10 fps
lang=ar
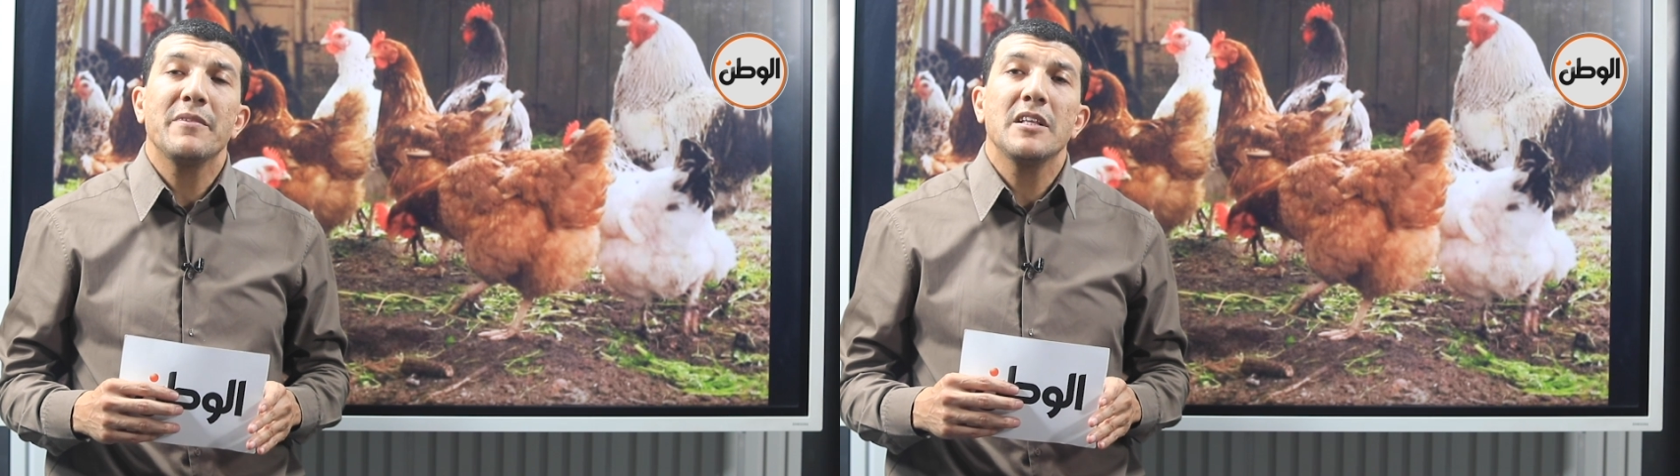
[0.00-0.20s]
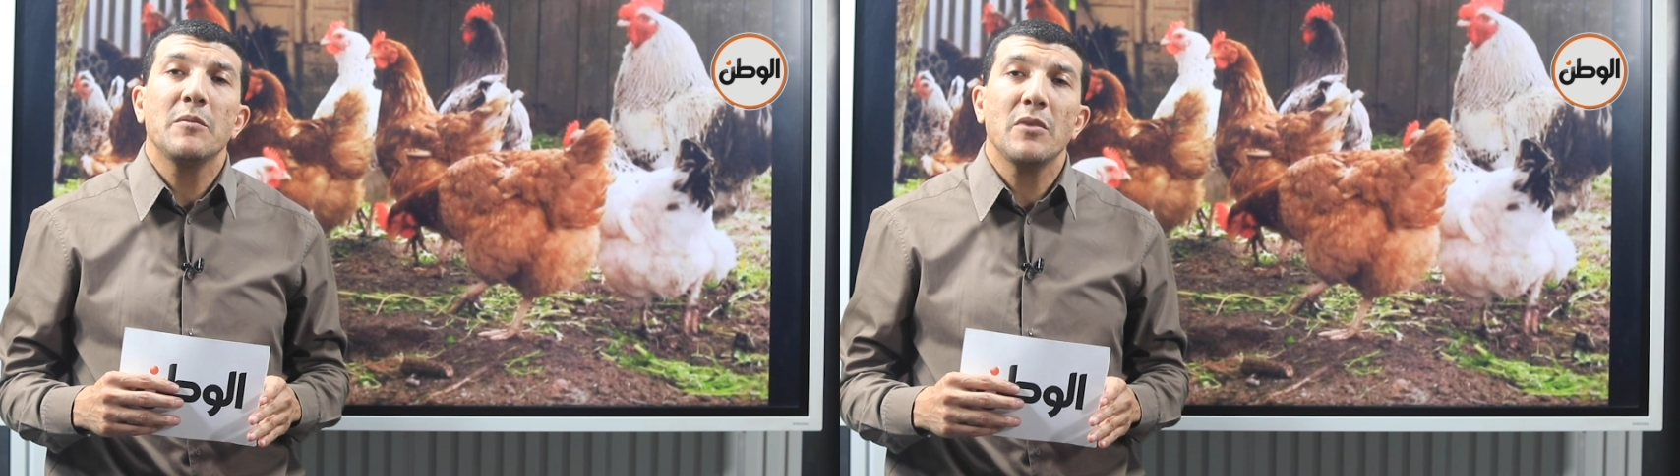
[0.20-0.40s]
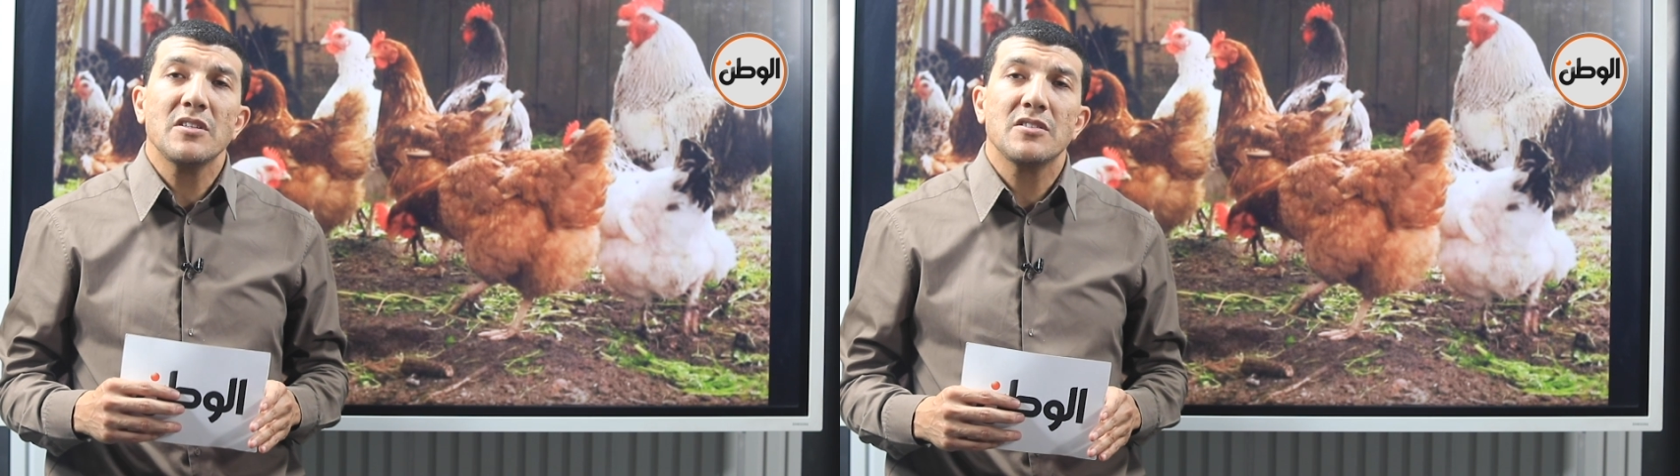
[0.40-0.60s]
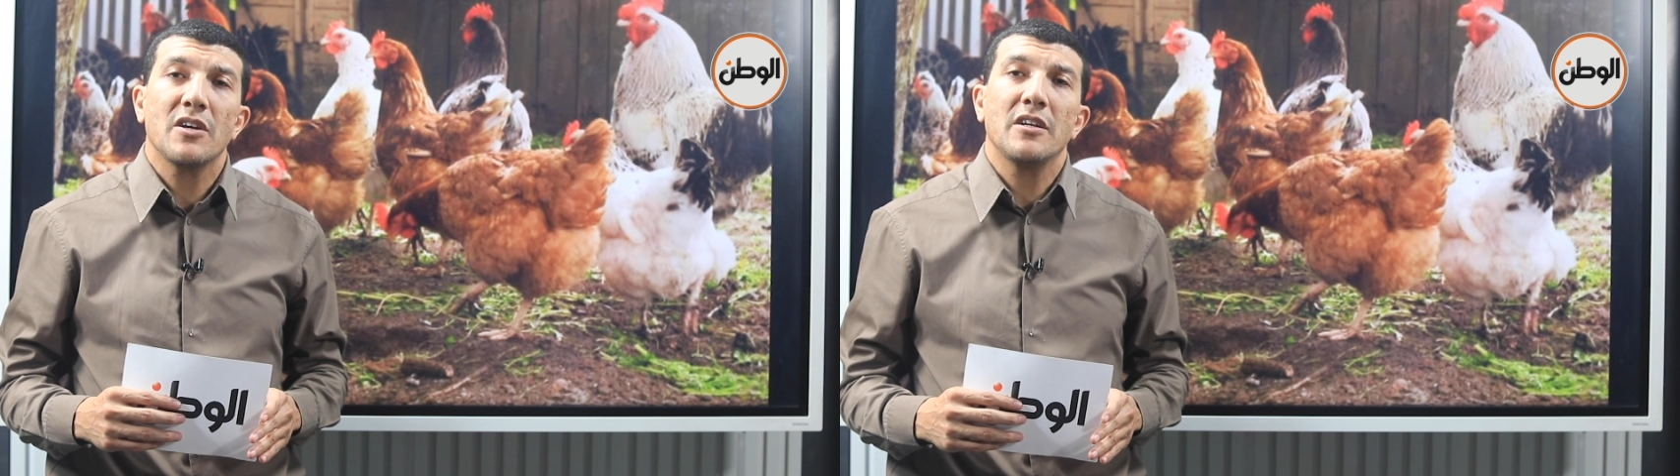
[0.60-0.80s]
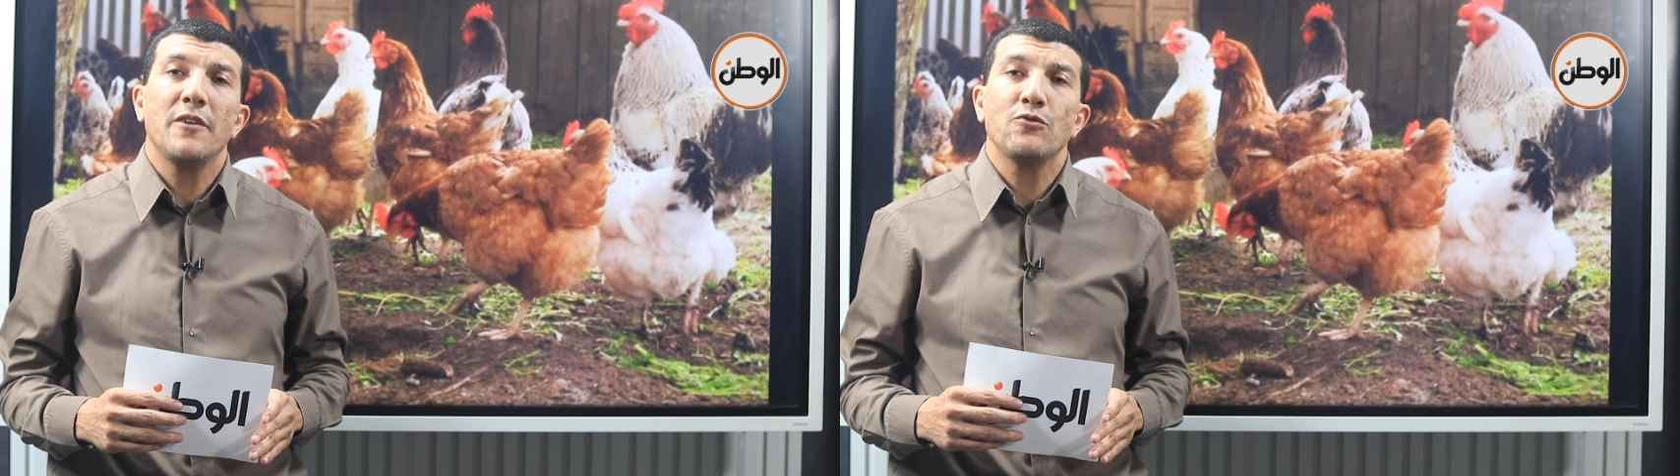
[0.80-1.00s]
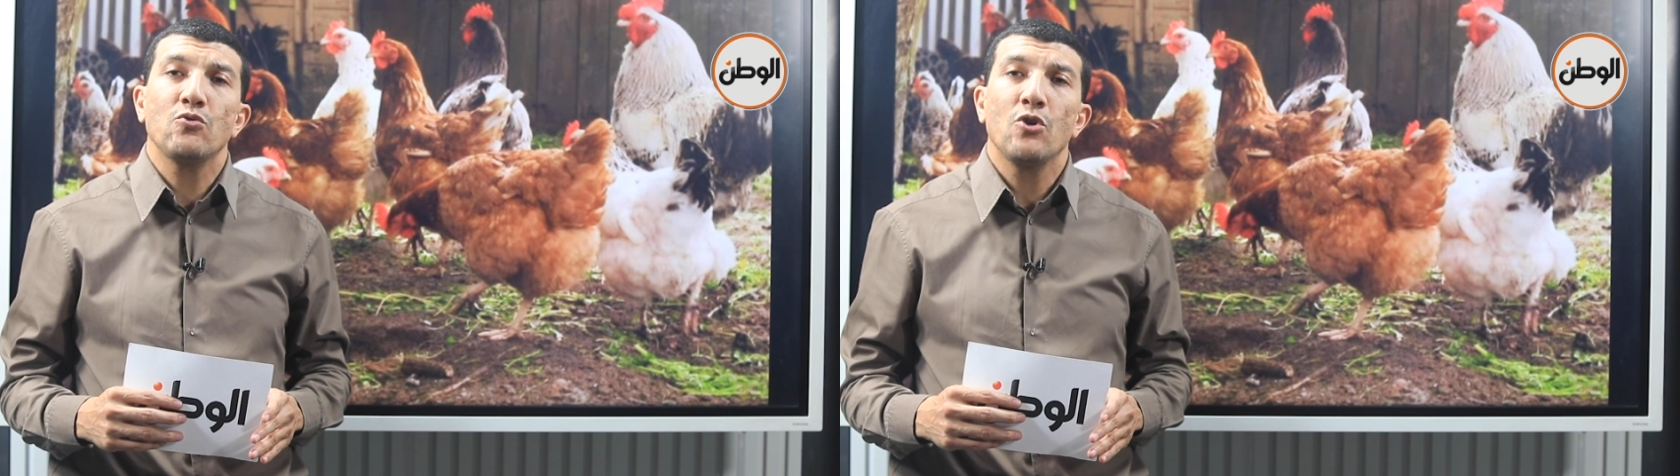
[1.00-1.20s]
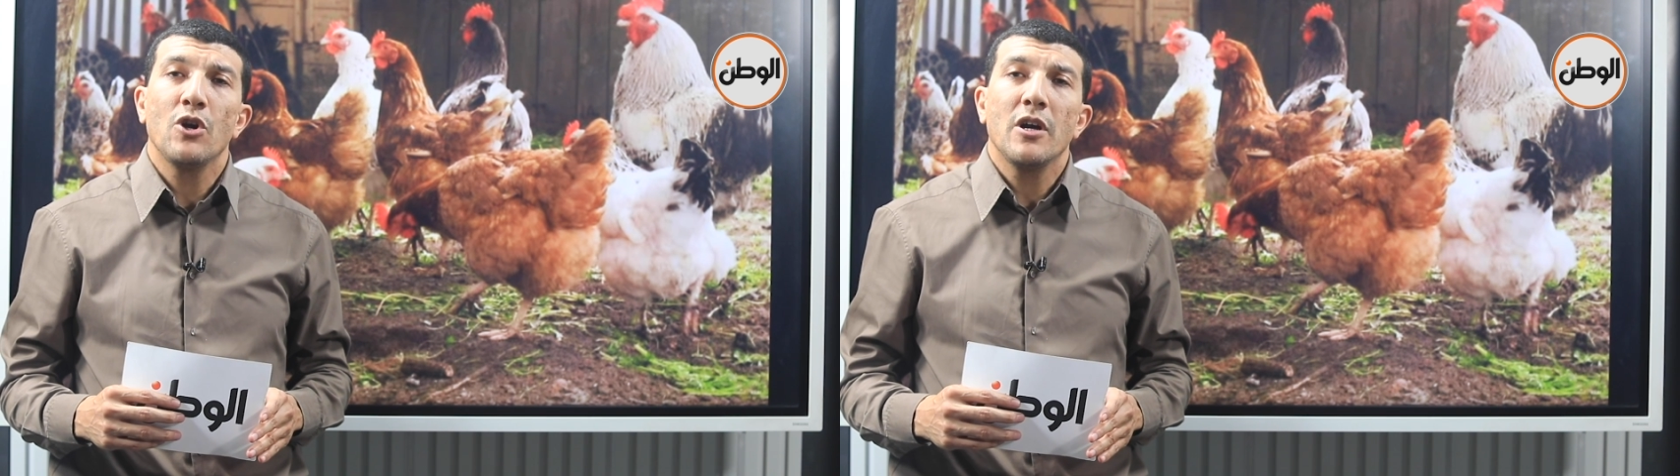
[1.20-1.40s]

من المصدر نفسه